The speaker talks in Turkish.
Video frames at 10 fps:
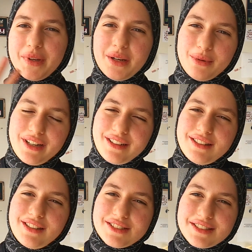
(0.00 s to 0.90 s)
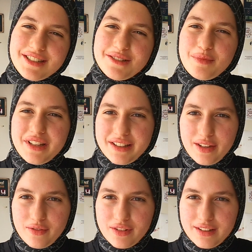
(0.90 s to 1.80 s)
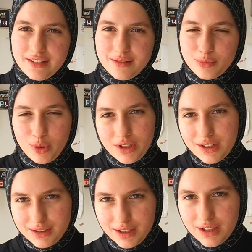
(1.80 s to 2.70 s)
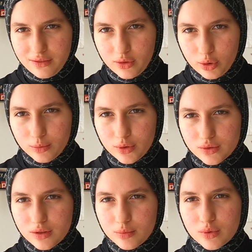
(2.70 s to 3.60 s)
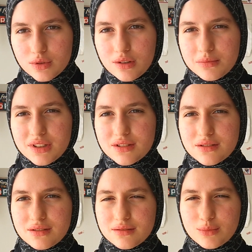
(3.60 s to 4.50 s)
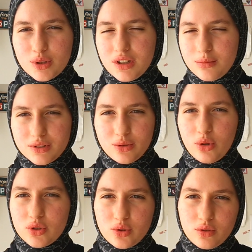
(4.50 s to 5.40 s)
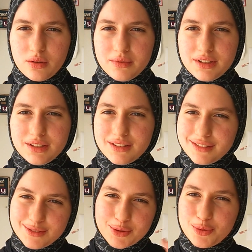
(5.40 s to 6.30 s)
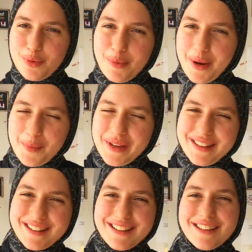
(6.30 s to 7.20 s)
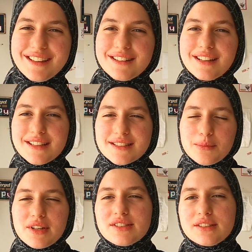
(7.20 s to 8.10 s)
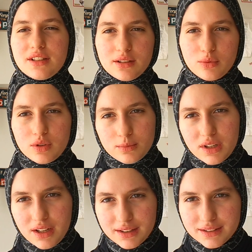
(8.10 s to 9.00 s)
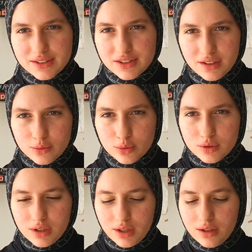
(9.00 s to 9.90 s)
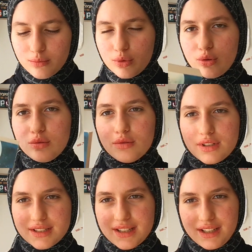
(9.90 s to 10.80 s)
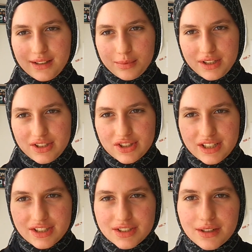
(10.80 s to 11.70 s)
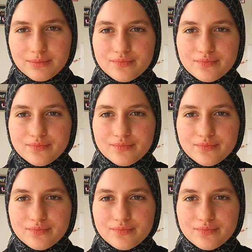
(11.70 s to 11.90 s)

Merhaba arkadaşlar, ben Defne. Bu kanaldaki ilk videom olacak. Bu yüzden biraz böyle amatörce olabilir. Hani kusuruma bakmayın. Neyse, başlıktan da büyük ihtimalle anlayacağınız üzere bugün liste kitabını inceleyeceğim.